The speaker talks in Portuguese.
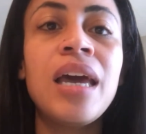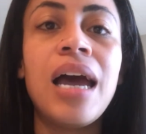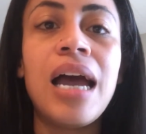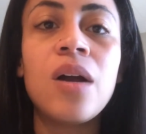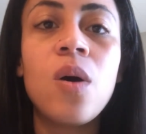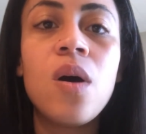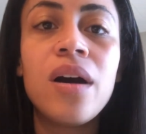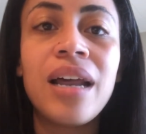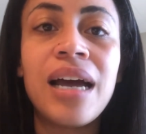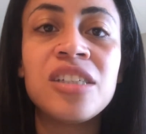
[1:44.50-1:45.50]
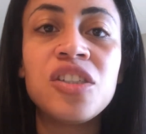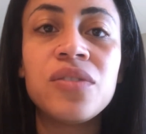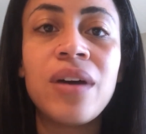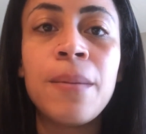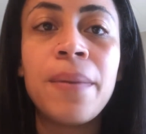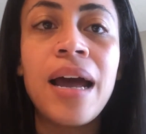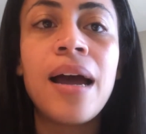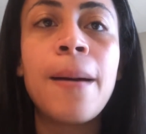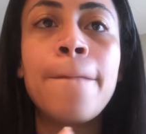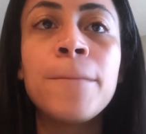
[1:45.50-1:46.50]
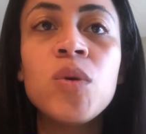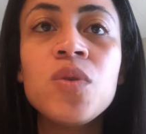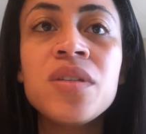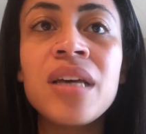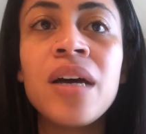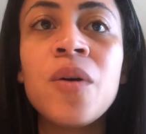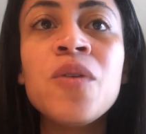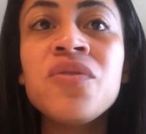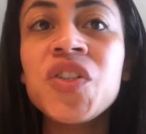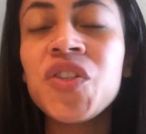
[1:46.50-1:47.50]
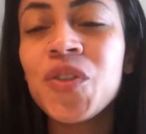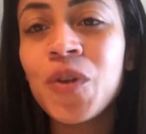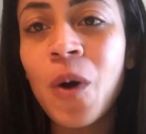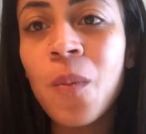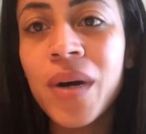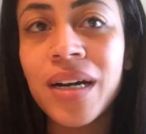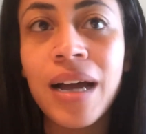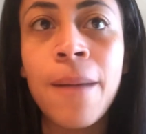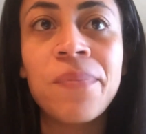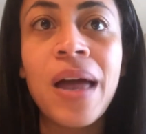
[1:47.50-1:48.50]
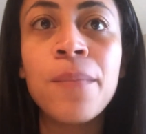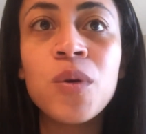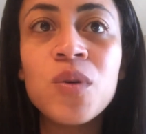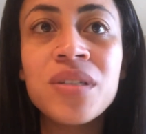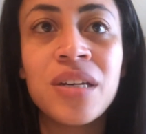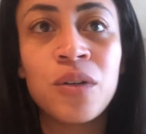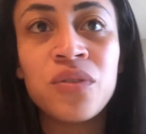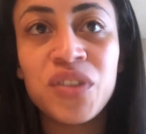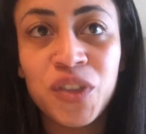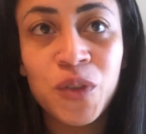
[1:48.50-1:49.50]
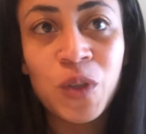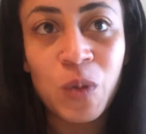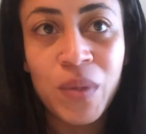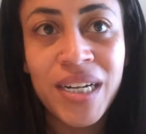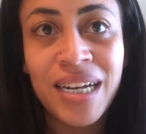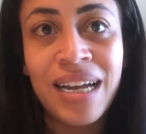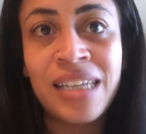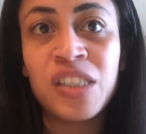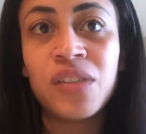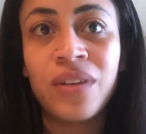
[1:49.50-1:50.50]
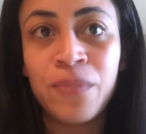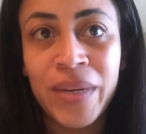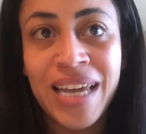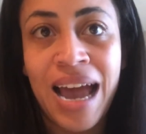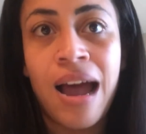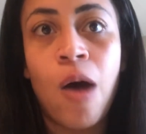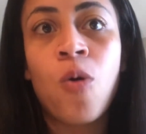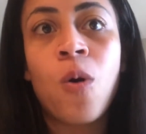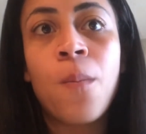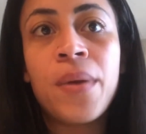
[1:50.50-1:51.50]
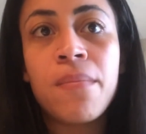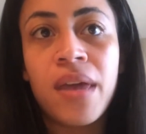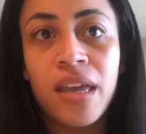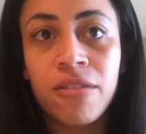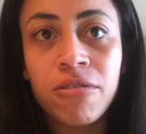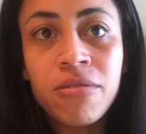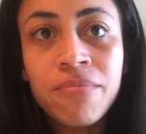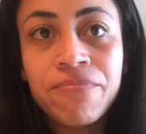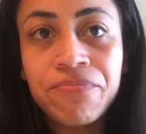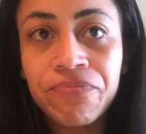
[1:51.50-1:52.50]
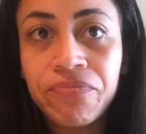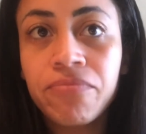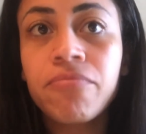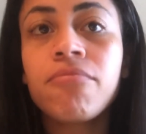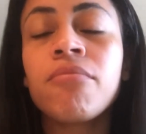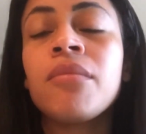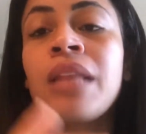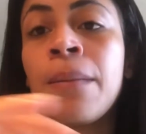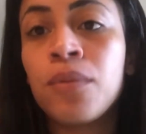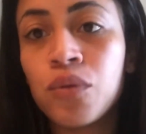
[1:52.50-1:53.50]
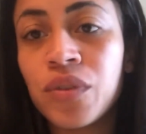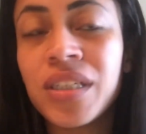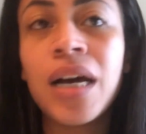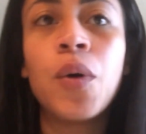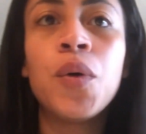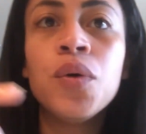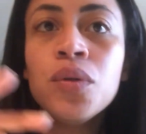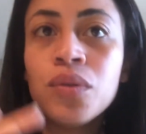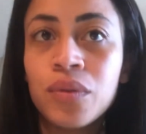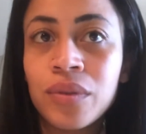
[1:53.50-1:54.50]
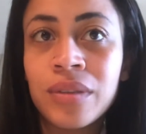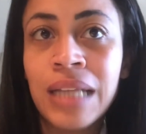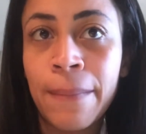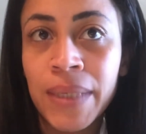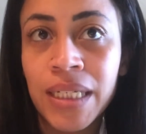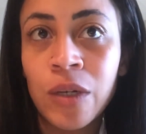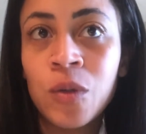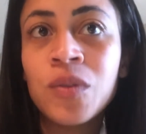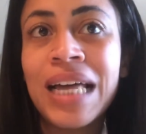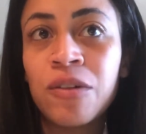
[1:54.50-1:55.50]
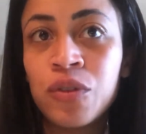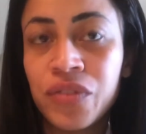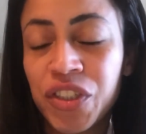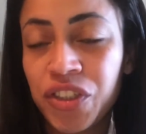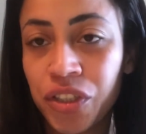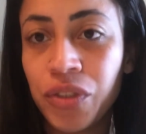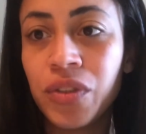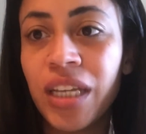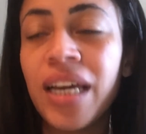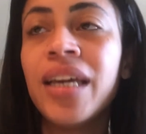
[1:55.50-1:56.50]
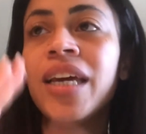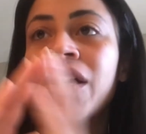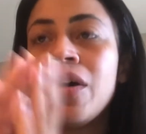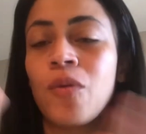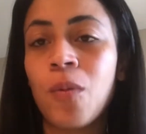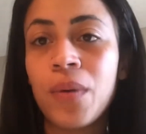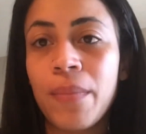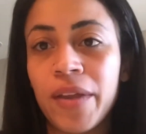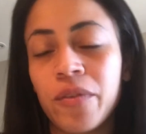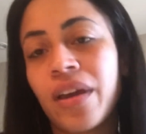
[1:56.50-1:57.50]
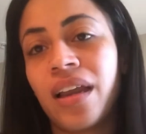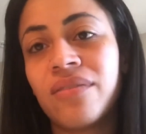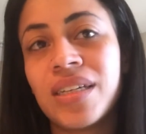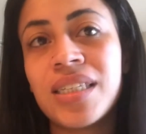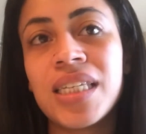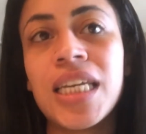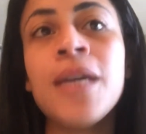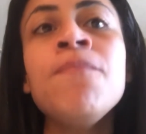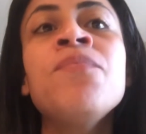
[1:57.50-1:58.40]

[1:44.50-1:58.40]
Agora a gente vai para blusa ou vestido com manga. A blusa ou vestido com manga, a gente vai pegar o comprimento da blusa ou, da, ou da, do vestido, né? O comprimento que ela vai ser.